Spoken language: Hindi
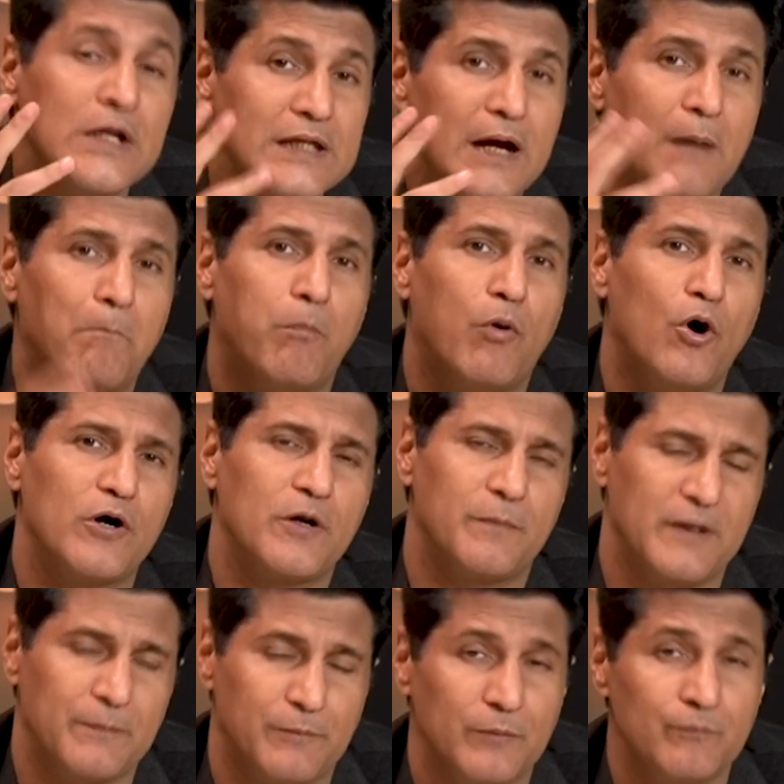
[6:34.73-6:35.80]
या बॉन्ड
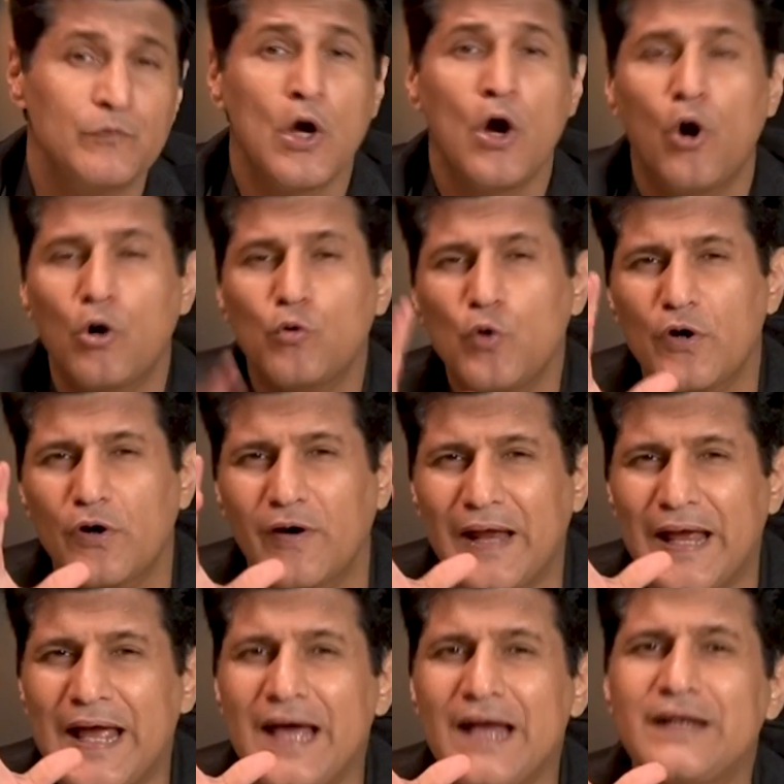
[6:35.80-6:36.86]
पेपर और वो
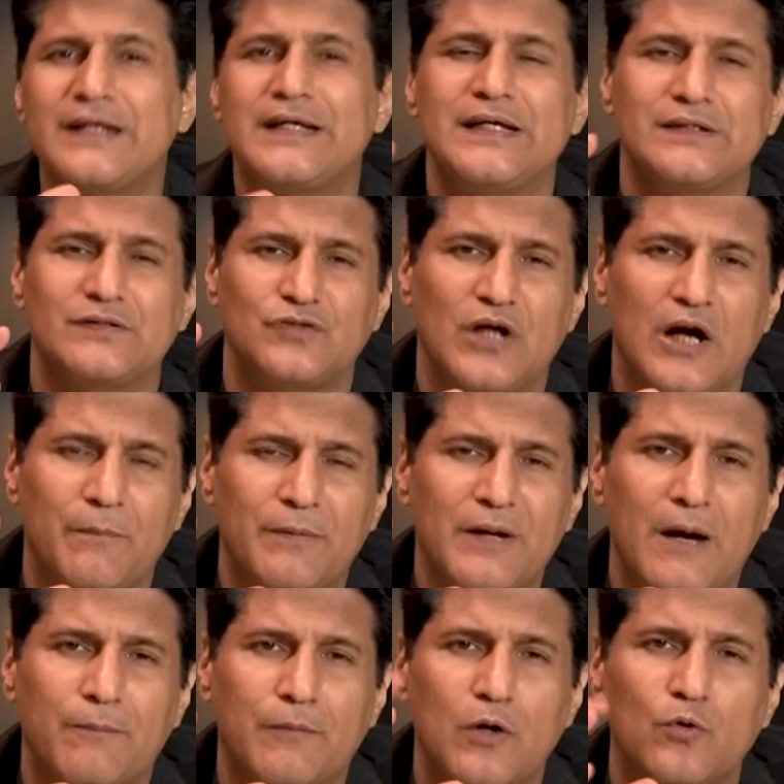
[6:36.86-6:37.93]
रेयर केस जहाँ पर
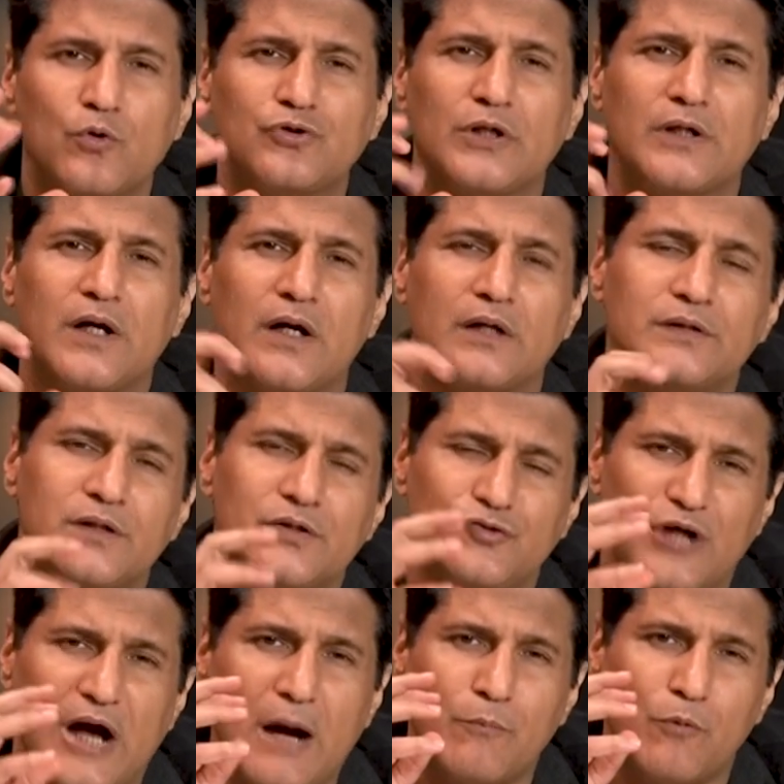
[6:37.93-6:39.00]
आपका कुछ अगर अंदर
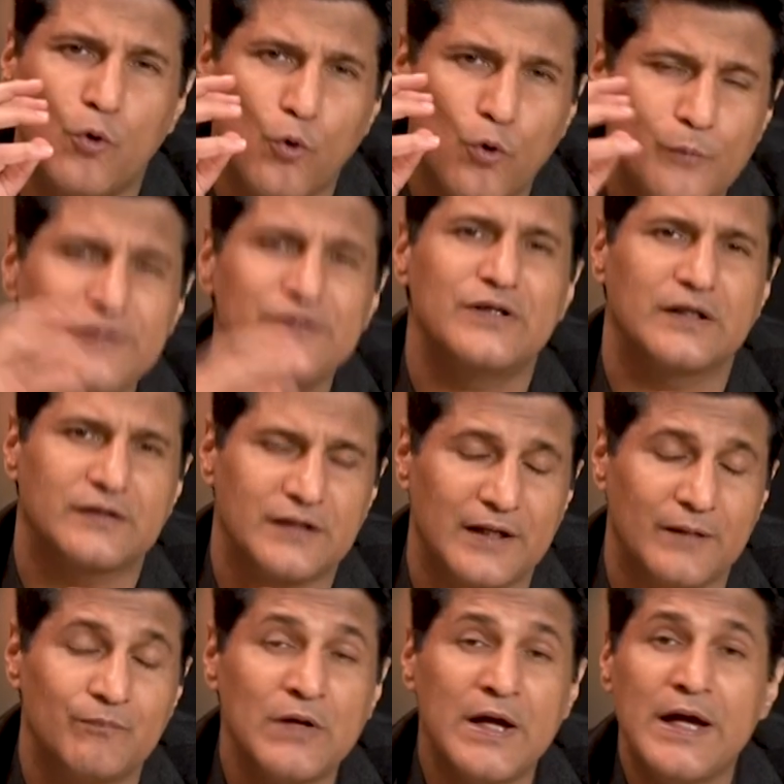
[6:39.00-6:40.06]
जाम हो भी भी जाता है